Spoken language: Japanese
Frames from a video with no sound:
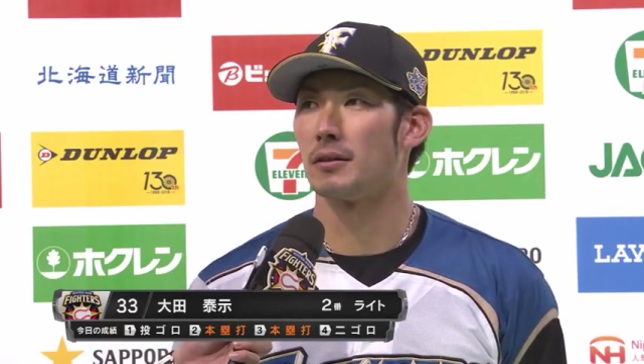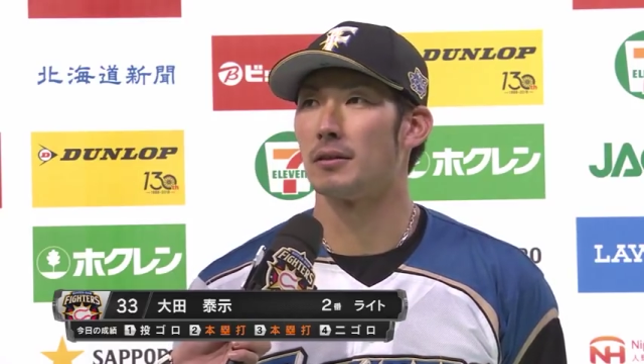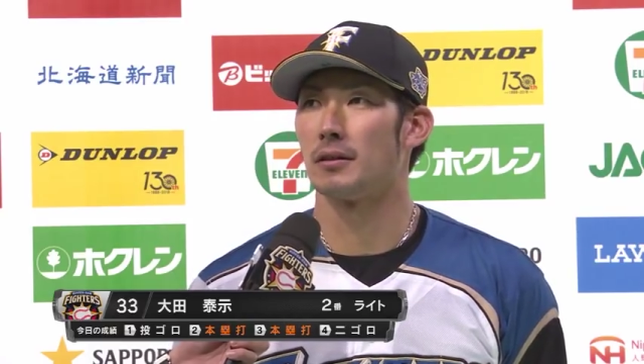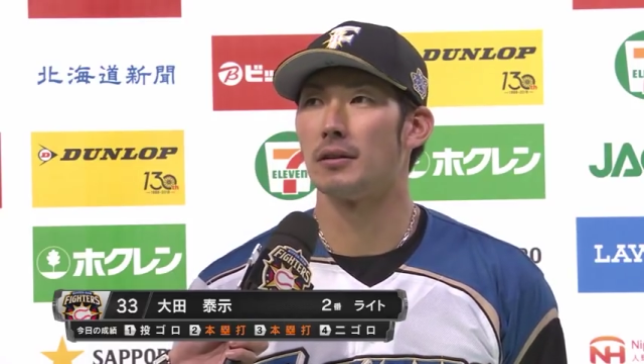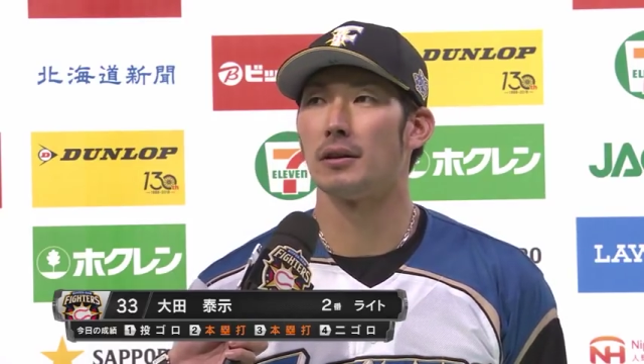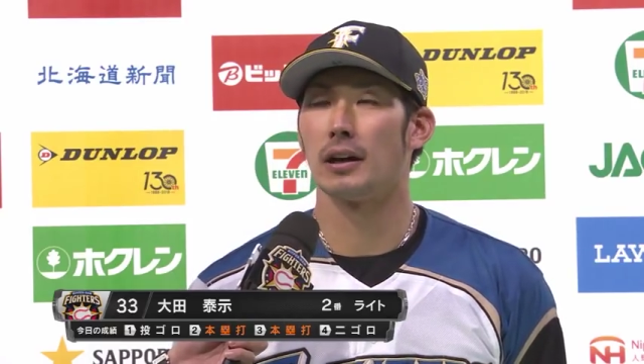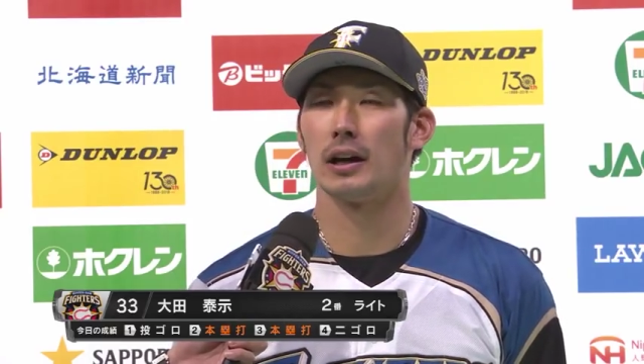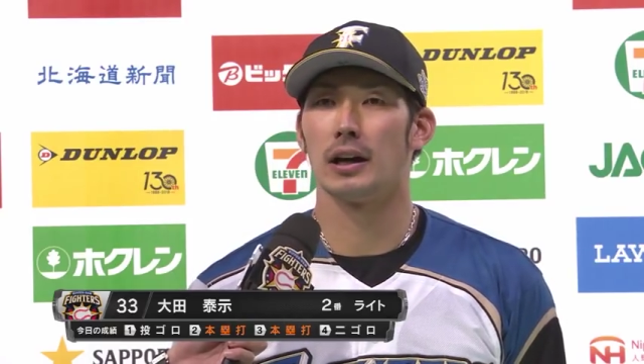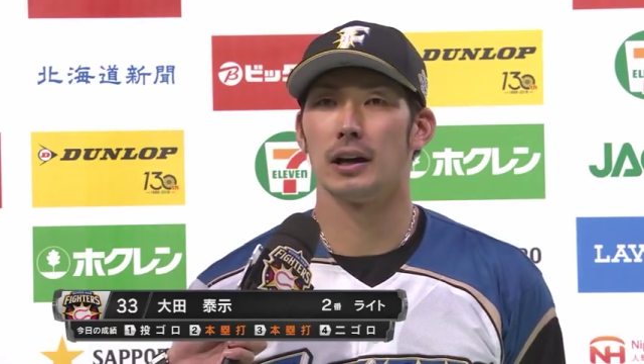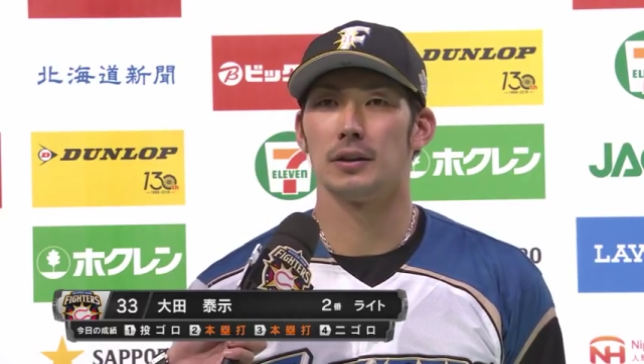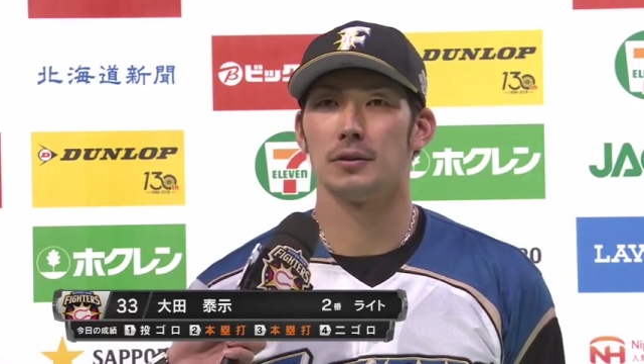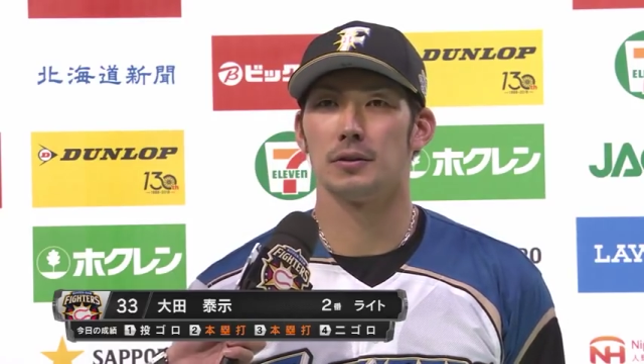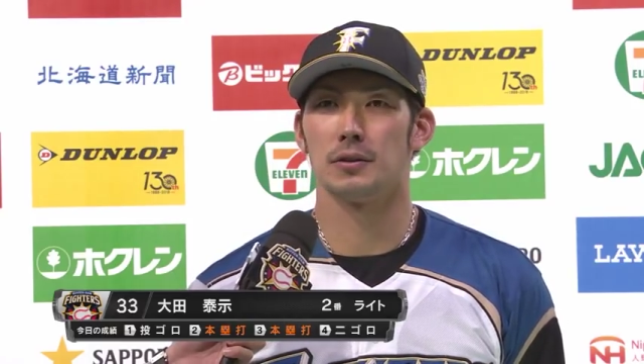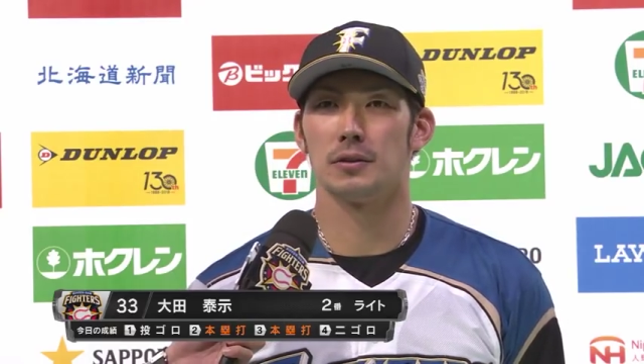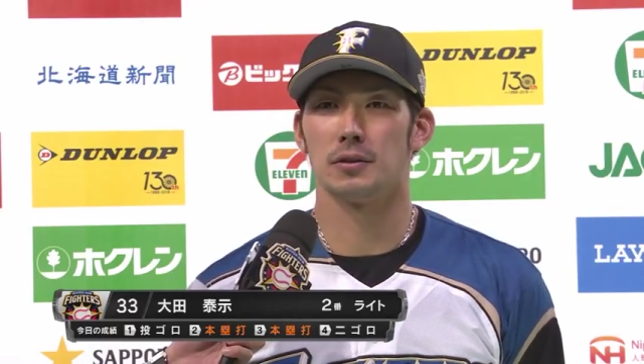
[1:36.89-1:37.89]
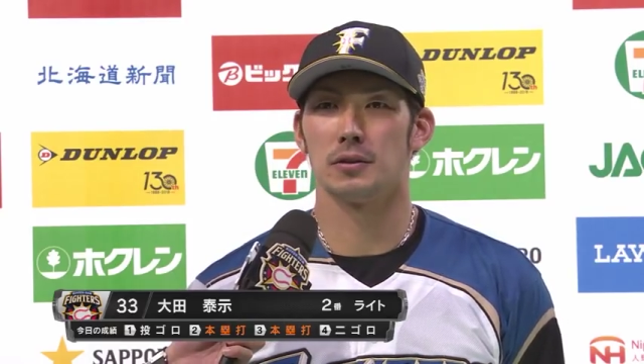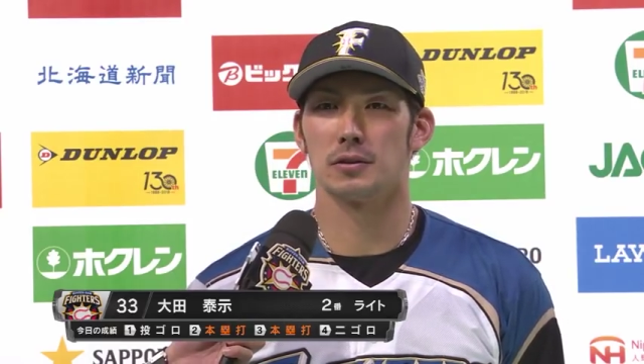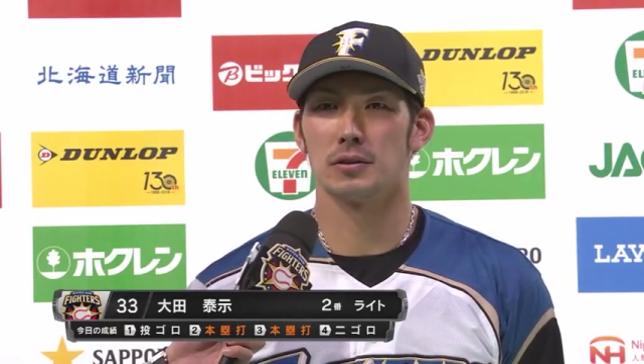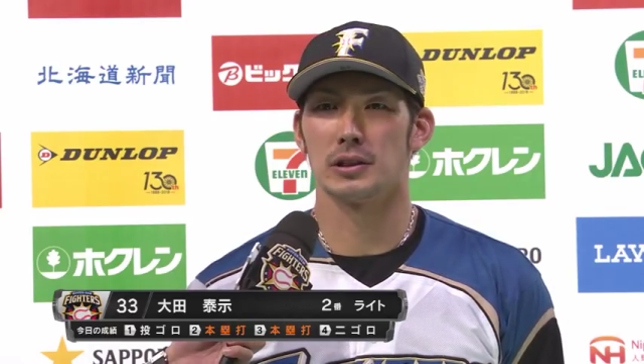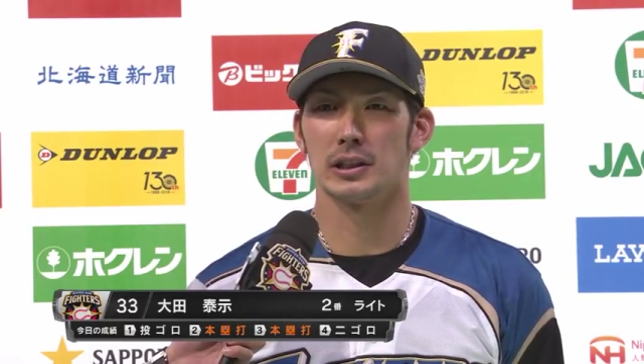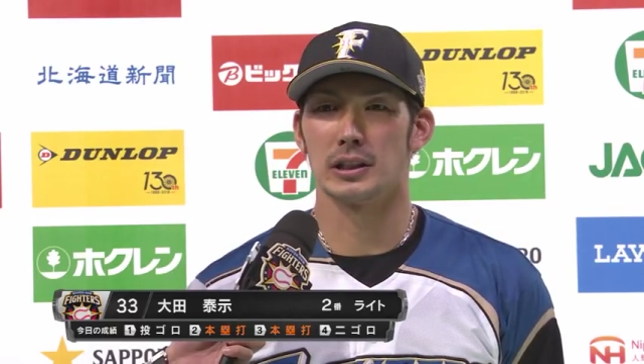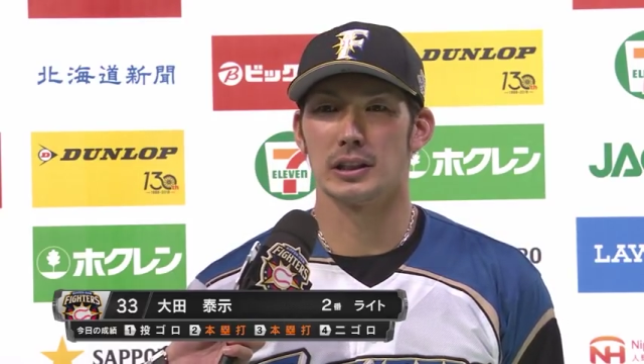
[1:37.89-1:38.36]
どあの
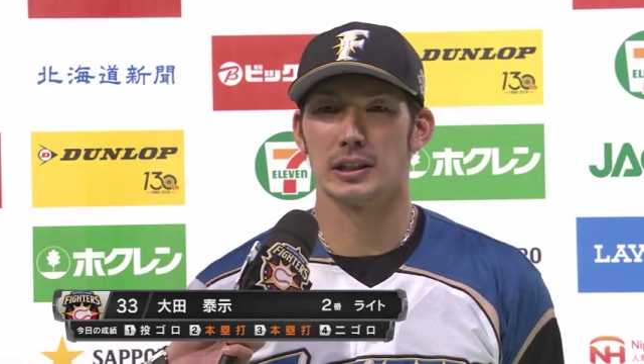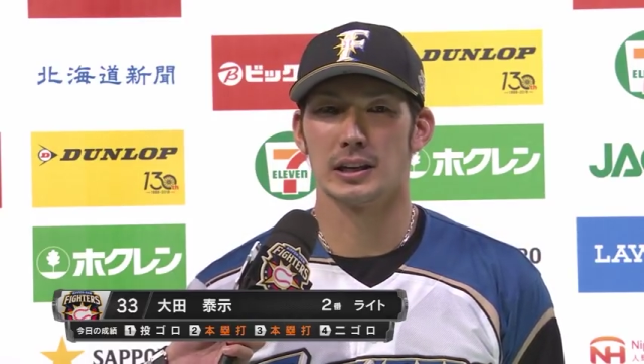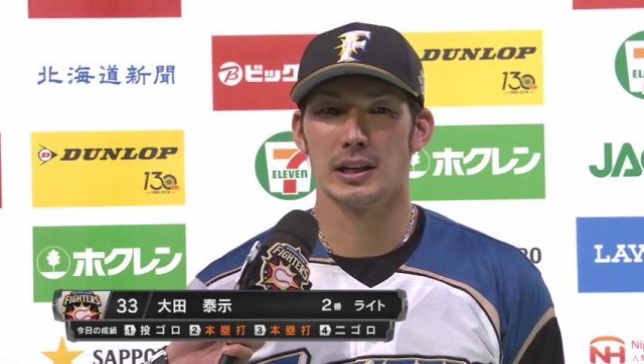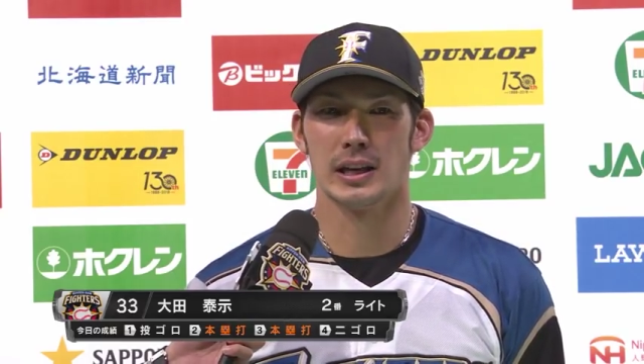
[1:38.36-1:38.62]
本当に